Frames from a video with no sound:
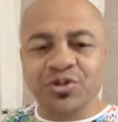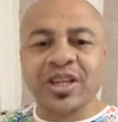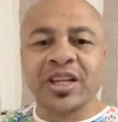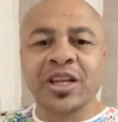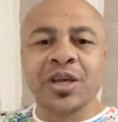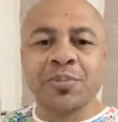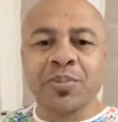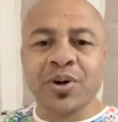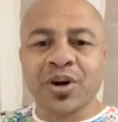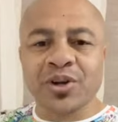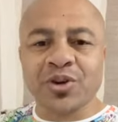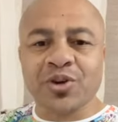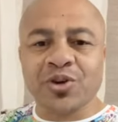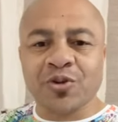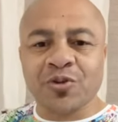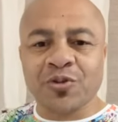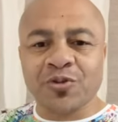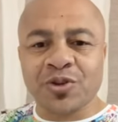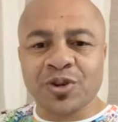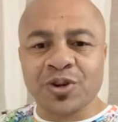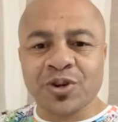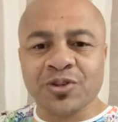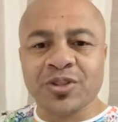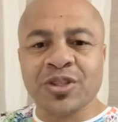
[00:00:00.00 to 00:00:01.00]
vous allez prendre
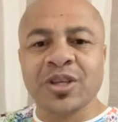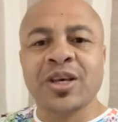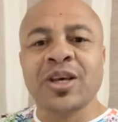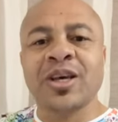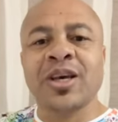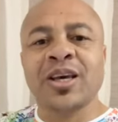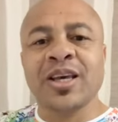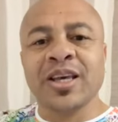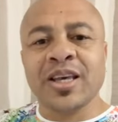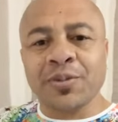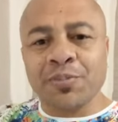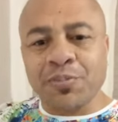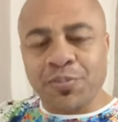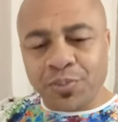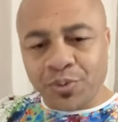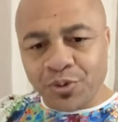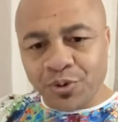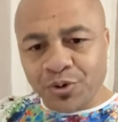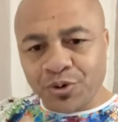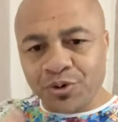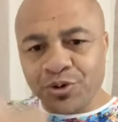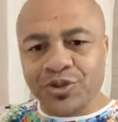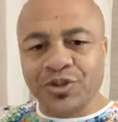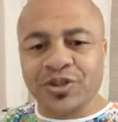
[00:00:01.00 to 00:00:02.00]
confiance et
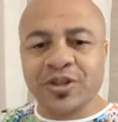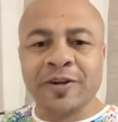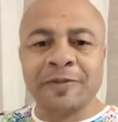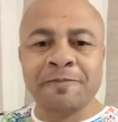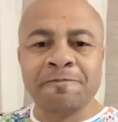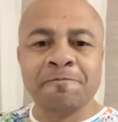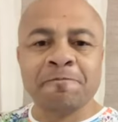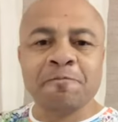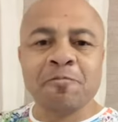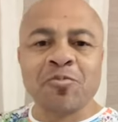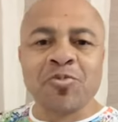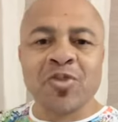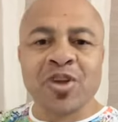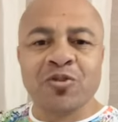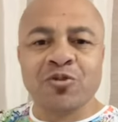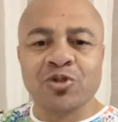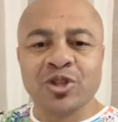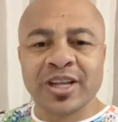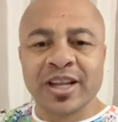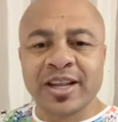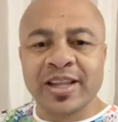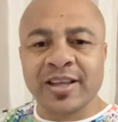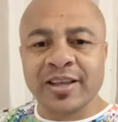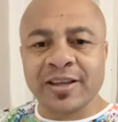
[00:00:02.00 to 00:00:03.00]
plus
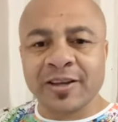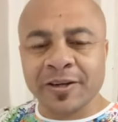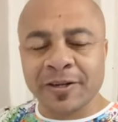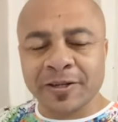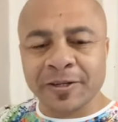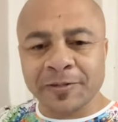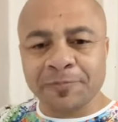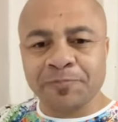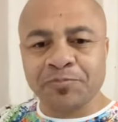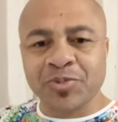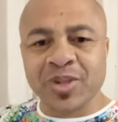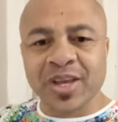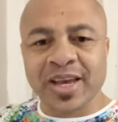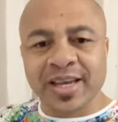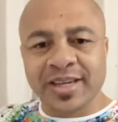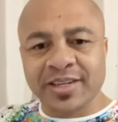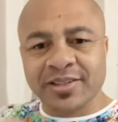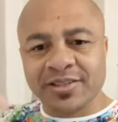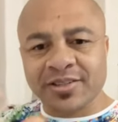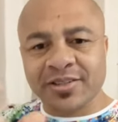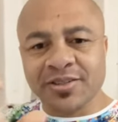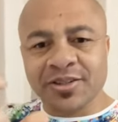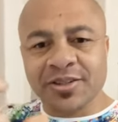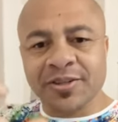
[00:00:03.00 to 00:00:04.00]
vous allez euh,
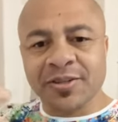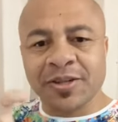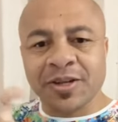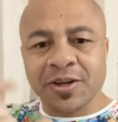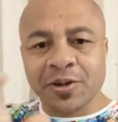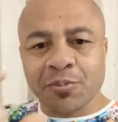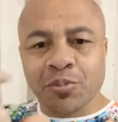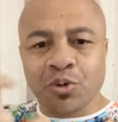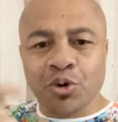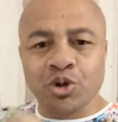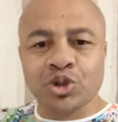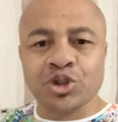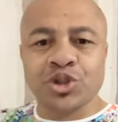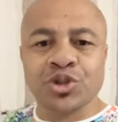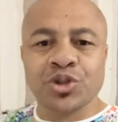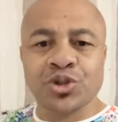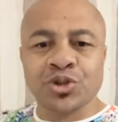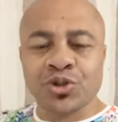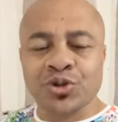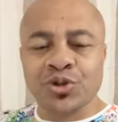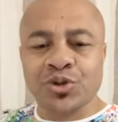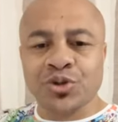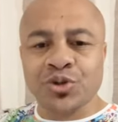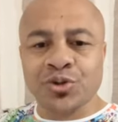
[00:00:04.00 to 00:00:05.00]
être proche
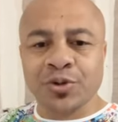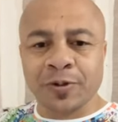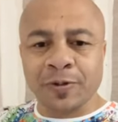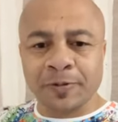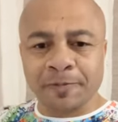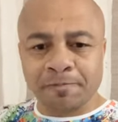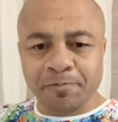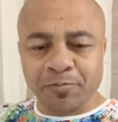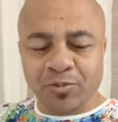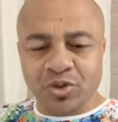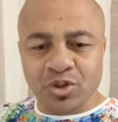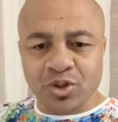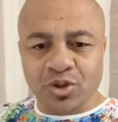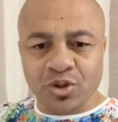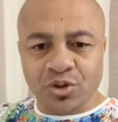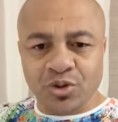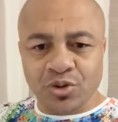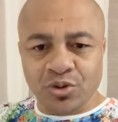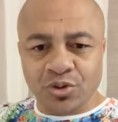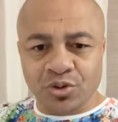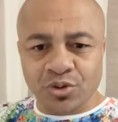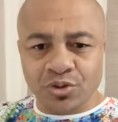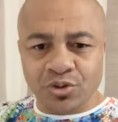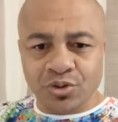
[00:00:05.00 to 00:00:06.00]
de,
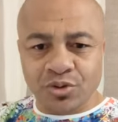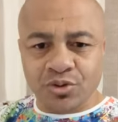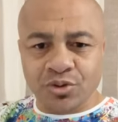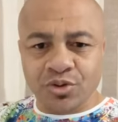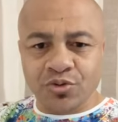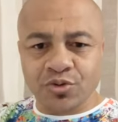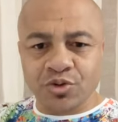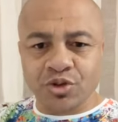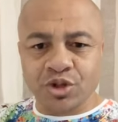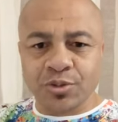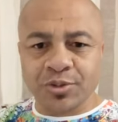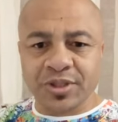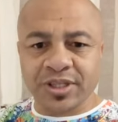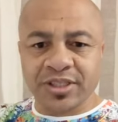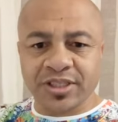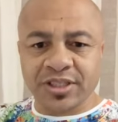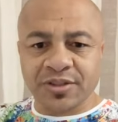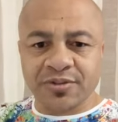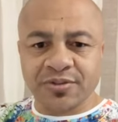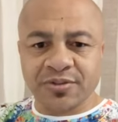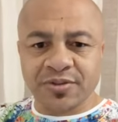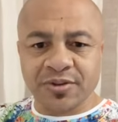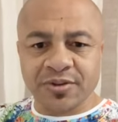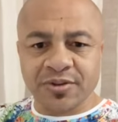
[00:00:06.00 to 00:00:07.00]
de vos
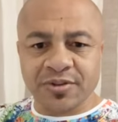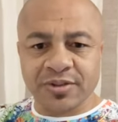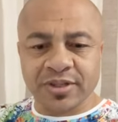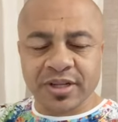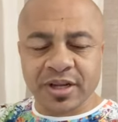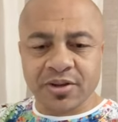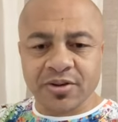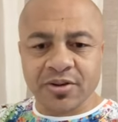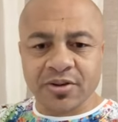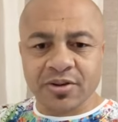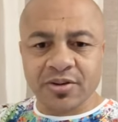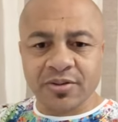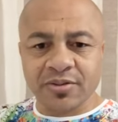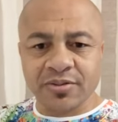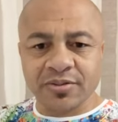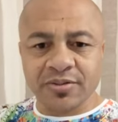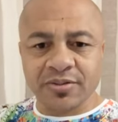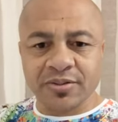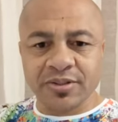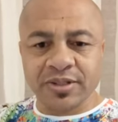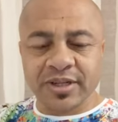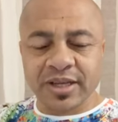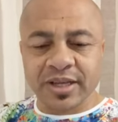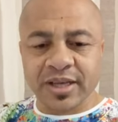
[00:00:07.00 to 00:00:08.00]
objectifs. D'accord,
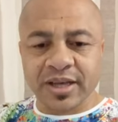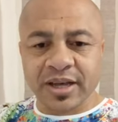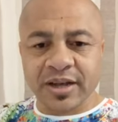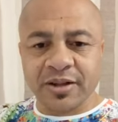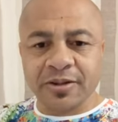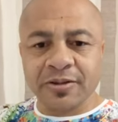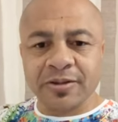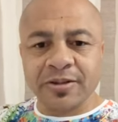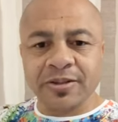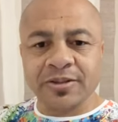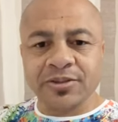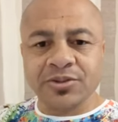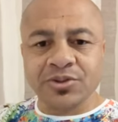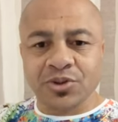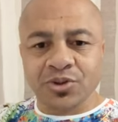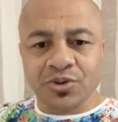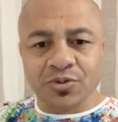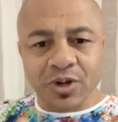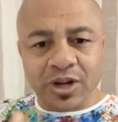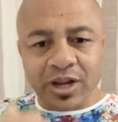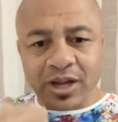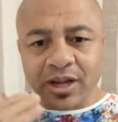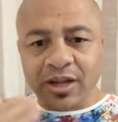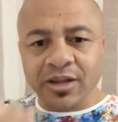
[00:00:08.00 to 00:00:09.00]
les gars Donc
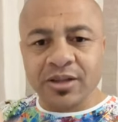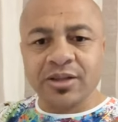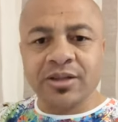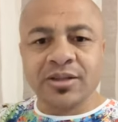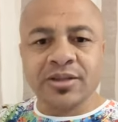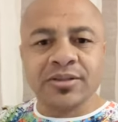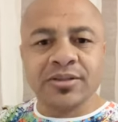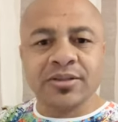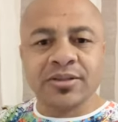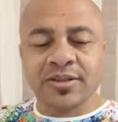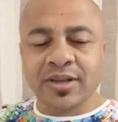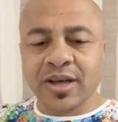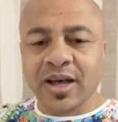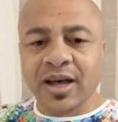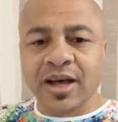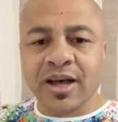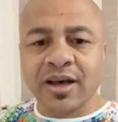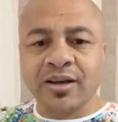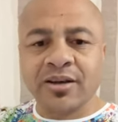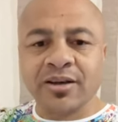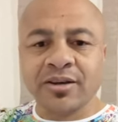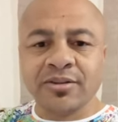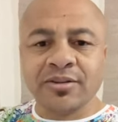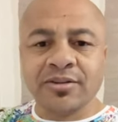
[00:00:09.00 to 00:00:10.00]
voilà, ça,